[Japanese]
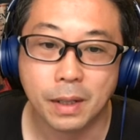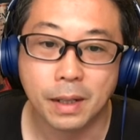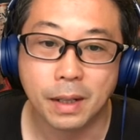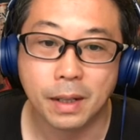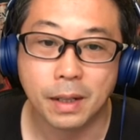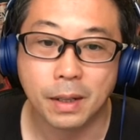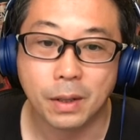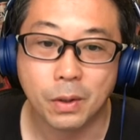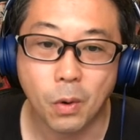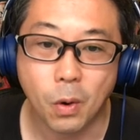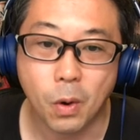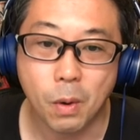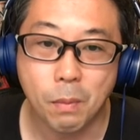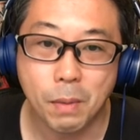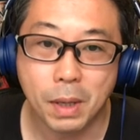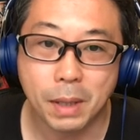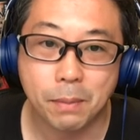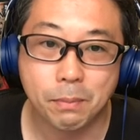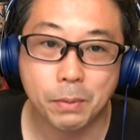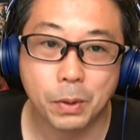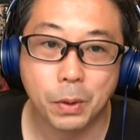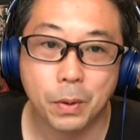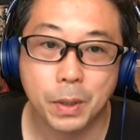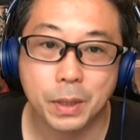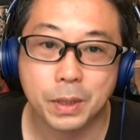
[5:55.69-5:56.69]
えここまで
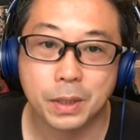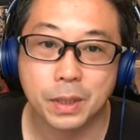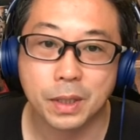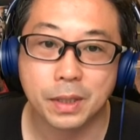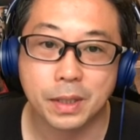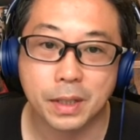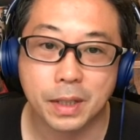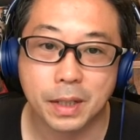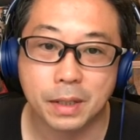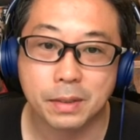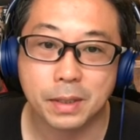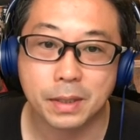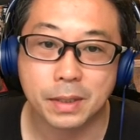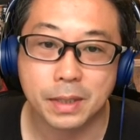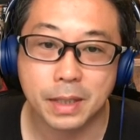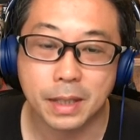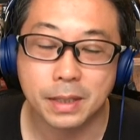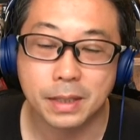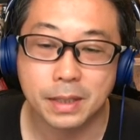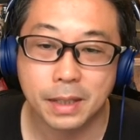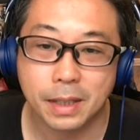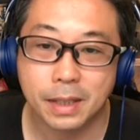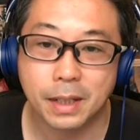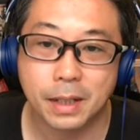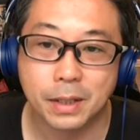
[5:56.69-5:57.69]
プロフェッショナルじゃなくて
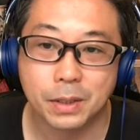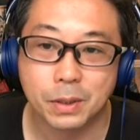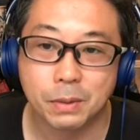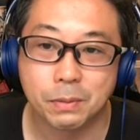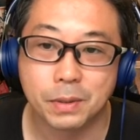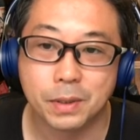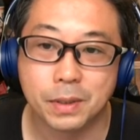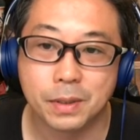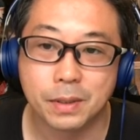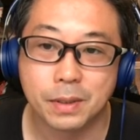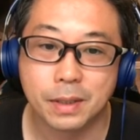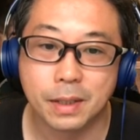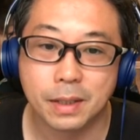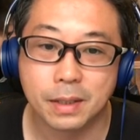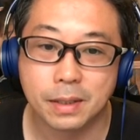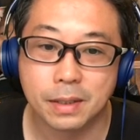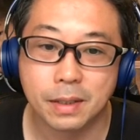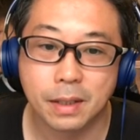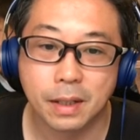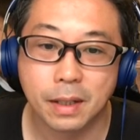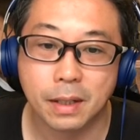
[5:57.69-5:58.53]
全然大丈夫です。